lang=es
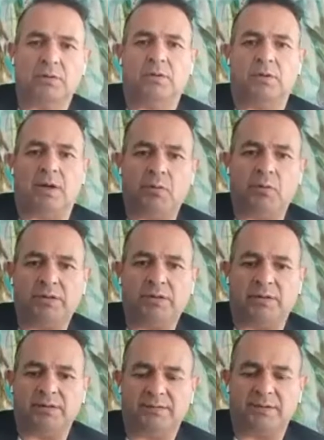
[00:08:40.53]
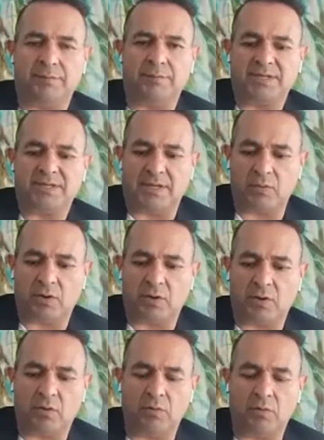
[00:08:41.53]
ahorita, está empezando a
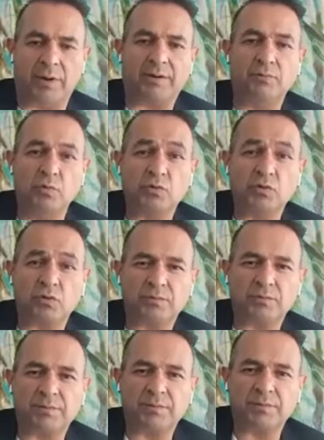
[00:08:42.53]
comprar muchos,